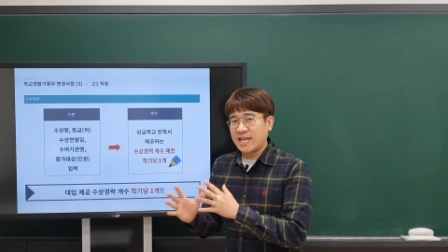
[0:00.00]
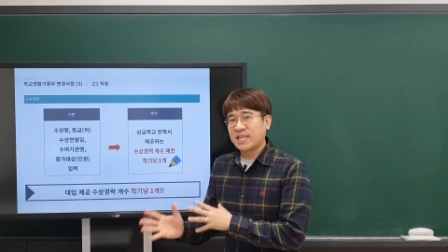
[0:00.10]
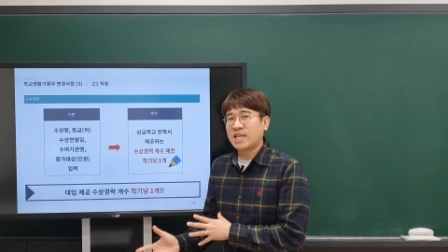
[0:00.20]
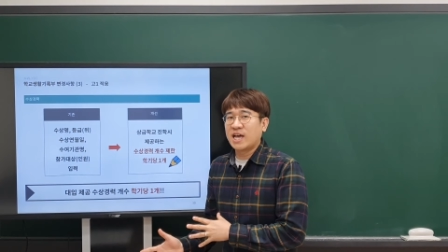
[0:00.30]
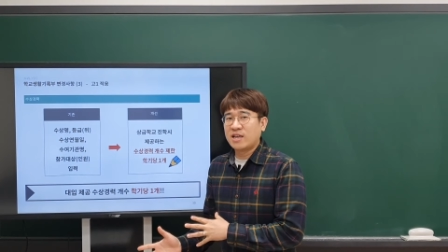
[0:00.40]

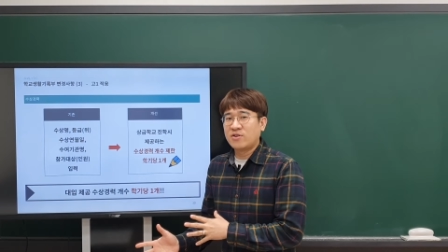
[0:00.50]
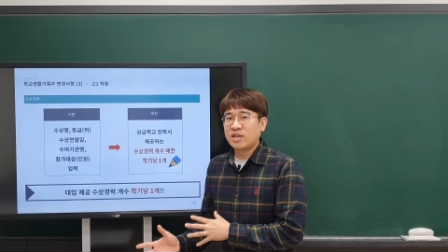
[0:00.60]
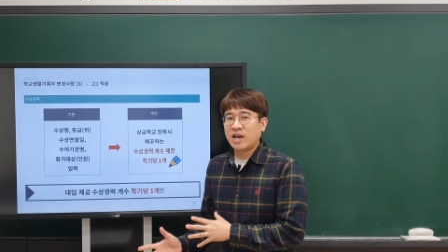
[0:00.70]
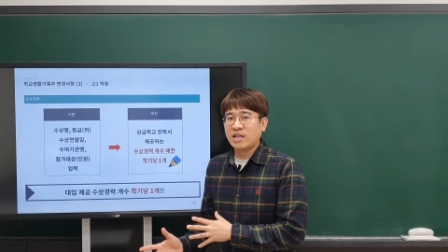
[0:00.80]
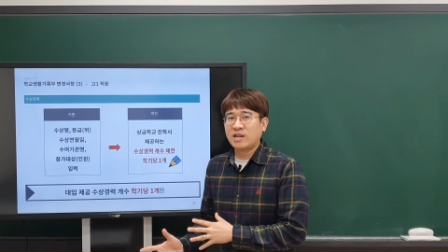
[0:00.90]
않다
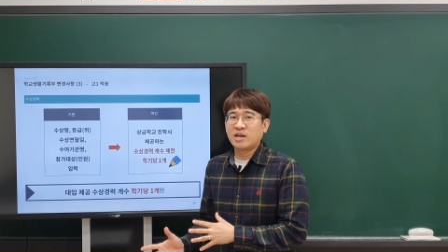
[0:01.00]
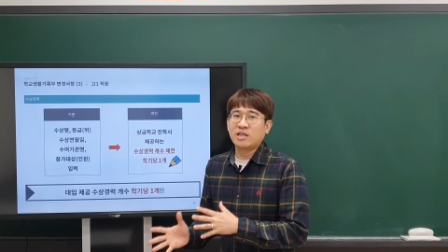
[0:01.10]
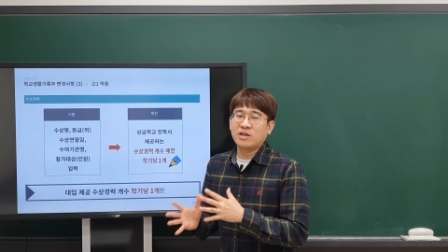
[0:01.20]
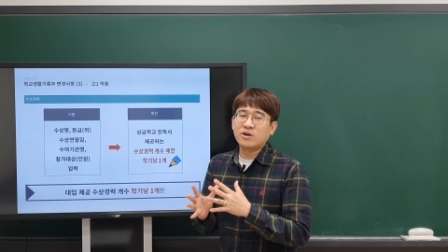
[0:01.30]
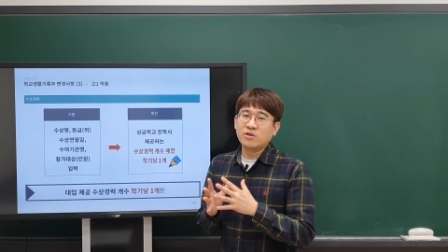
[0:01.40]
이런 게 아니라
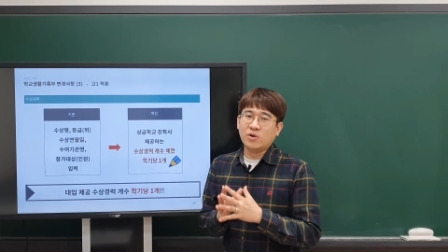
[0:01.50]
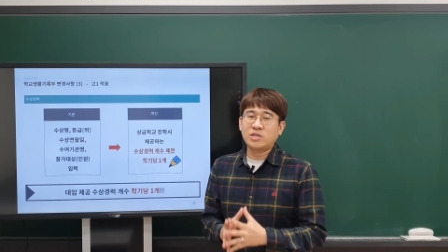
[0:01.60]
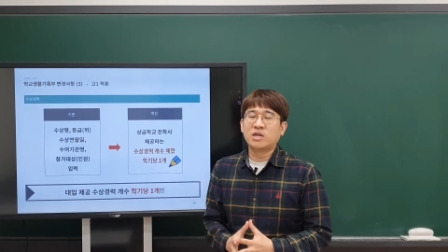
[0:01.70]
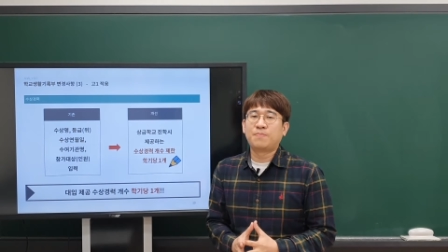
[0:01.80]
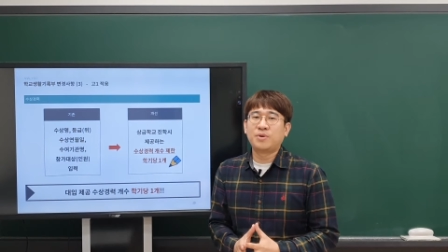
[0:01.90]
이건
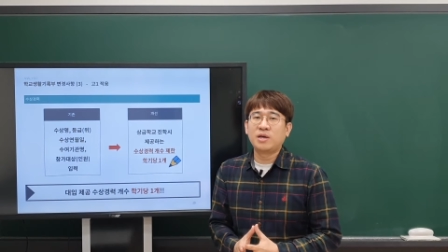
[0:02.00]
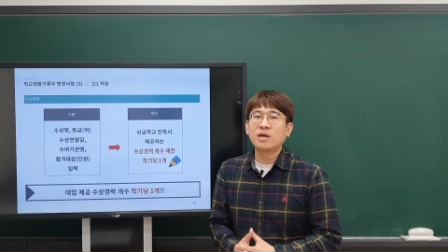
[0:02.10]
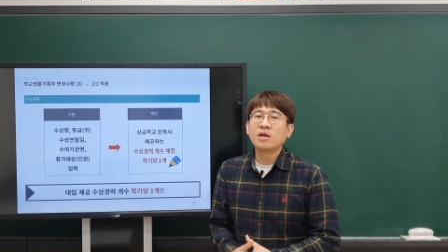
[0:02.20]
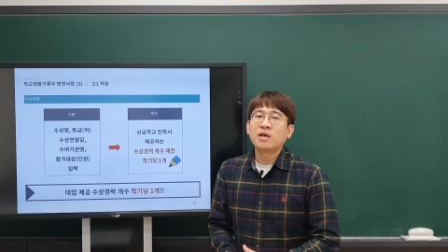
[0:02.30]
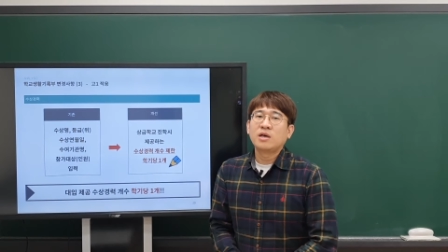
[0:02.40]
어차피